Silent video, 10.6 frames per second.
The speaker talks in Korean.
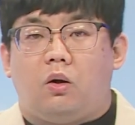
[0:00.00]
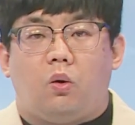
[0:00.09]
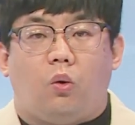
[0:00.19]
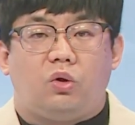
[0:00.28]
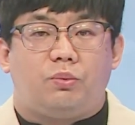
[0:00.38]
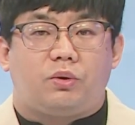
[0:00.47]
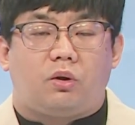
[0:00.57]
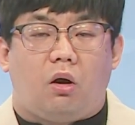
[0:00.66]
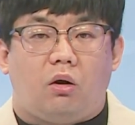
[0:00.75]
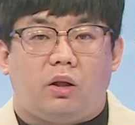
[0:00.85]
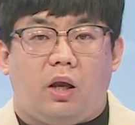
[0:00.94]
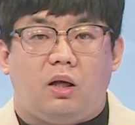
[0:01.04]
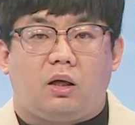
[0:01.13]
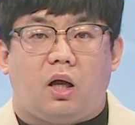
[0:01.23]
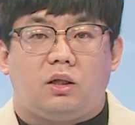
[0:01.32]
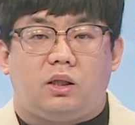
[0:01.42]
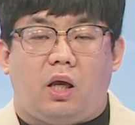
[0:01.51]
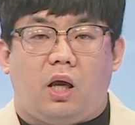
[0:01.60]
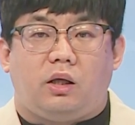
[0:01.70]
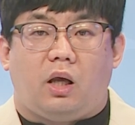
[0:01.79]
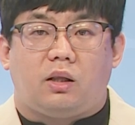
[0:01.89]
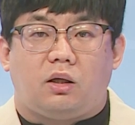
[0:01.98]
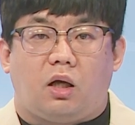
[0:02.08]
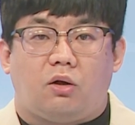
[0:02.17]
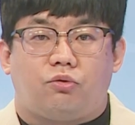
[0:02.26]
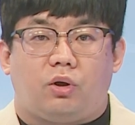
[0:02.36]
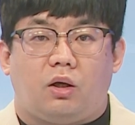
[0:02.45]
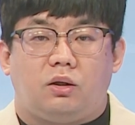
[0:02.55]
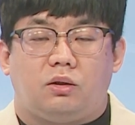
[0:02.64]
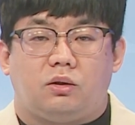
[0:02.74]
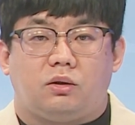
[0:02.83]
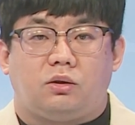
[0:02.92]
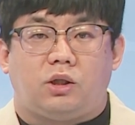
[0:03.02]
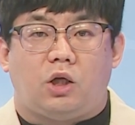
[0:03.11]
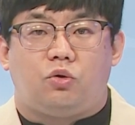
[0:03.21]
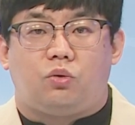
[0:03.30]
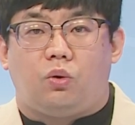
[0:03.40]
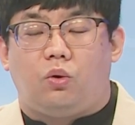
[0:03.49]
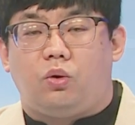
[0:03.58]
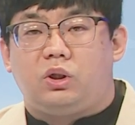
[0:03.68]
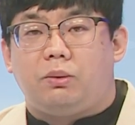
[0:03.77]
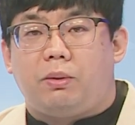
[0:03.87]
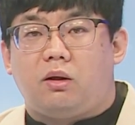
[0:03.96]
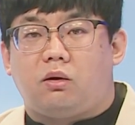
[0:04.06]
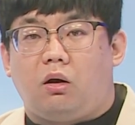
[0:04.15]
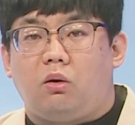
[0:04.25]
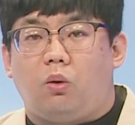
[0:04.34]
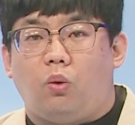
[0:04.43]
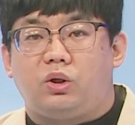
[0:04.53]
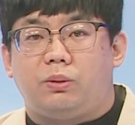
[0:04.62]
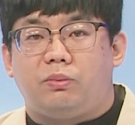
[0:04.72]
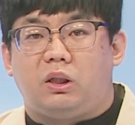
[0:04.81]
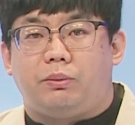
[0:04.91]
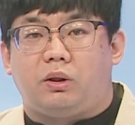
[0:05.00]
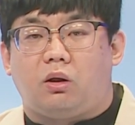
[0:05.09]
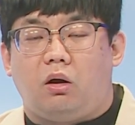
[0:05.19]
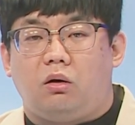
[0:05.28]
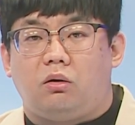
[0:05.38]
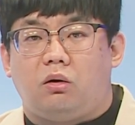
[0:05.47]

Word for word: 오늘부터 내일까지의 예상 강수량은 제주도 10에서 50mm,